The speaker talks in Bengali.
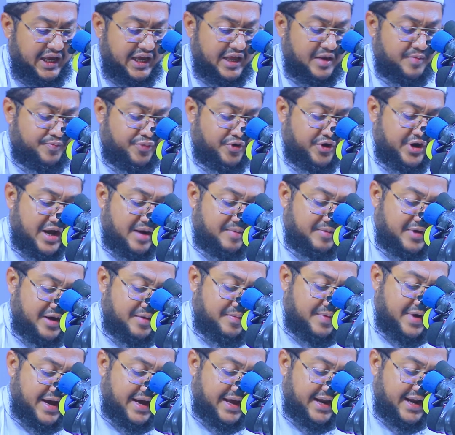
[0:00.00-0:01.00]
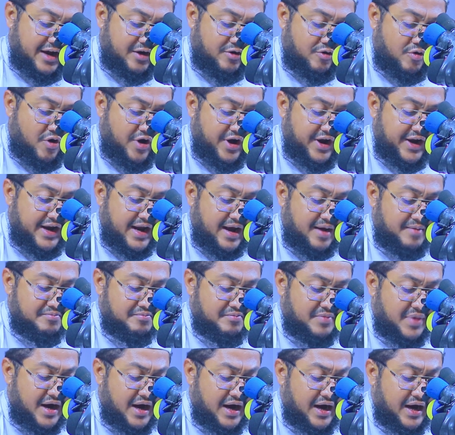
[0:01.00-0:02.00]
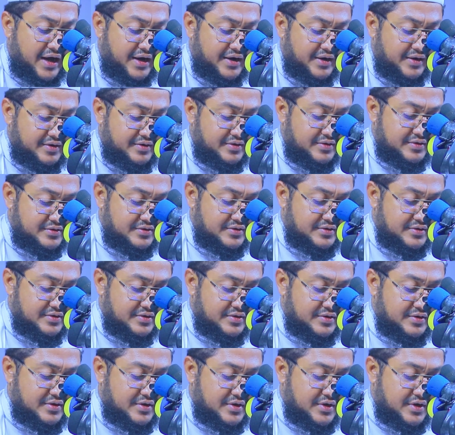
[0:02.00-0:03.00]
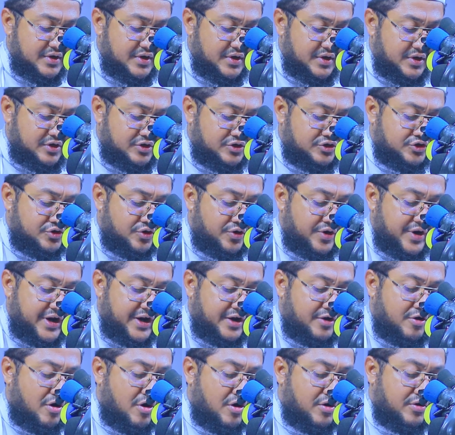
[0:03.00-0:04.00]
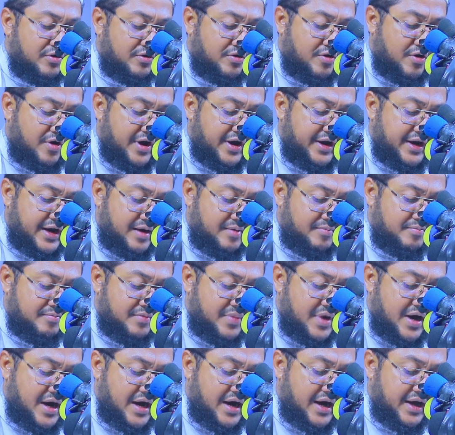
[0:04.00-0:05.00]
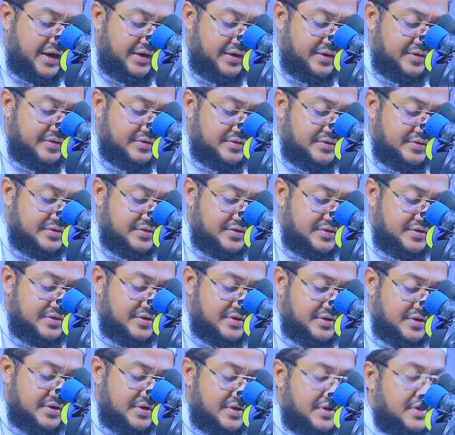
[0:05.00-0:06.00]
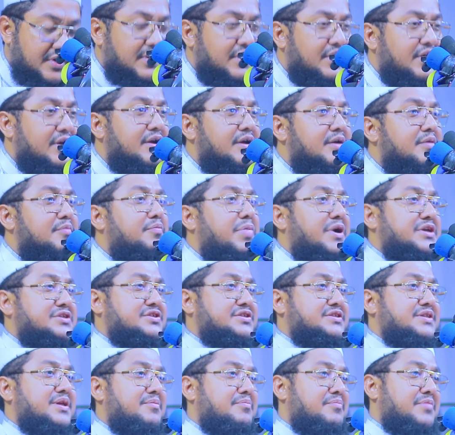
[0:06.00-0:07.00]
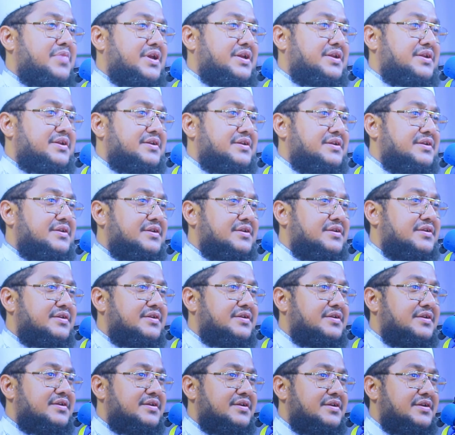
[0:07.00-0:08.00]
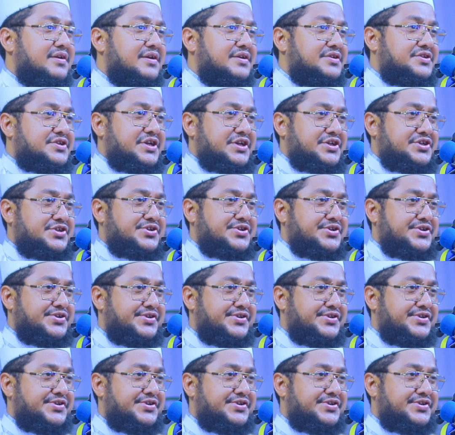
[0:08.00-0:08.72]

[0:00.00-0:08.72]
এরপরে আমার ভাইয়েরা কয় নাম্বার জোরে কন কয় নাম্বার পাঁচ নাম্বার শেষ